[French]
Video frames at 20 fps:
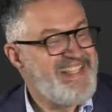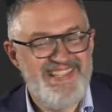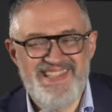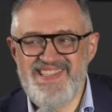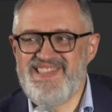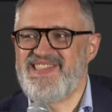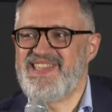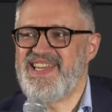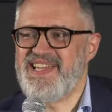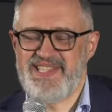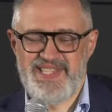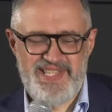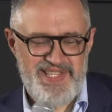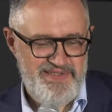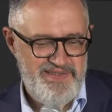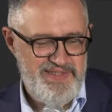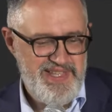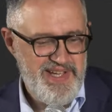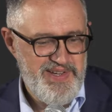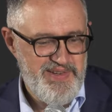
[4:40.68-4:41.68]

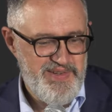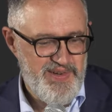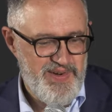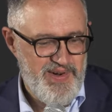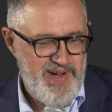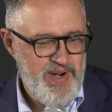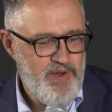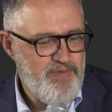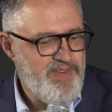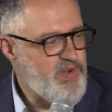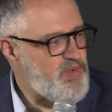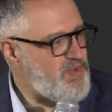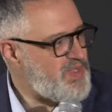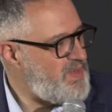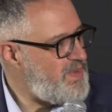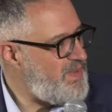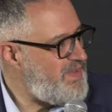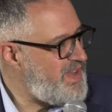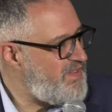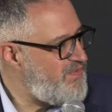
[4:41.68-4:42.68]
D'initiative, d'accord. Alors on va
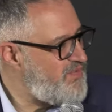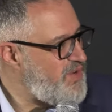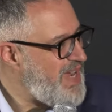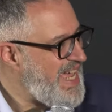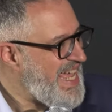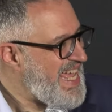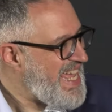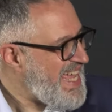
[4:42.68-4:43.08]
continuer avec vous.